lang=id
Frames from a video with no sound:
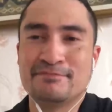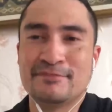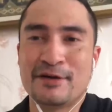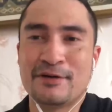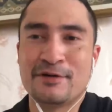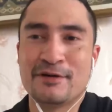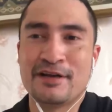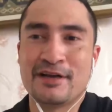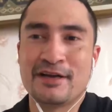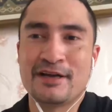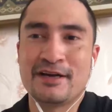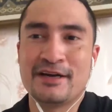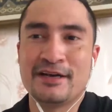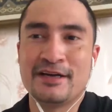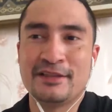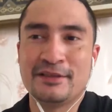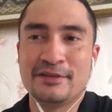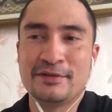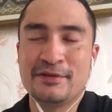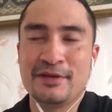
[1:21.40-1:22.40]
dan oleh
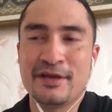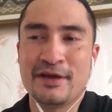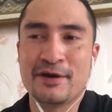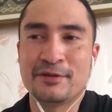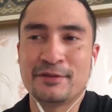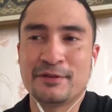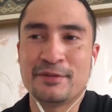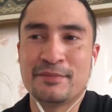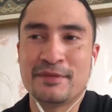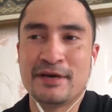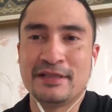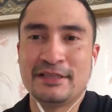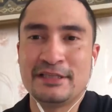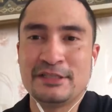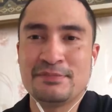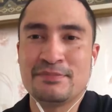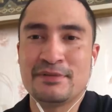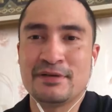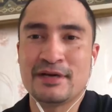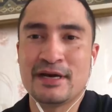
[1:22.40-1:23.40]
karena itu ya
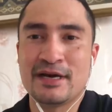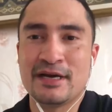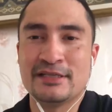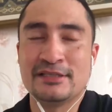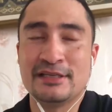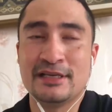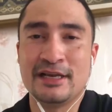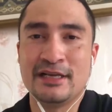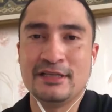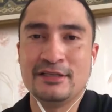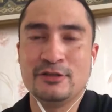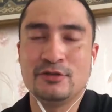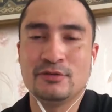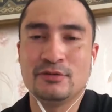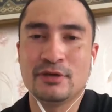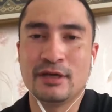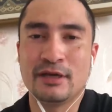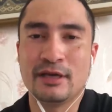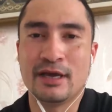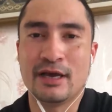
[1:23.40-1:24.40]
otomatis penghasilan
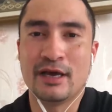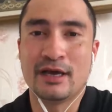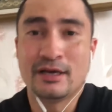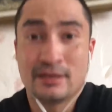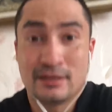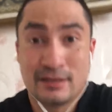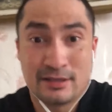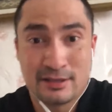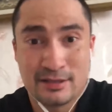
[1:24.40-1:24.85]
juga ya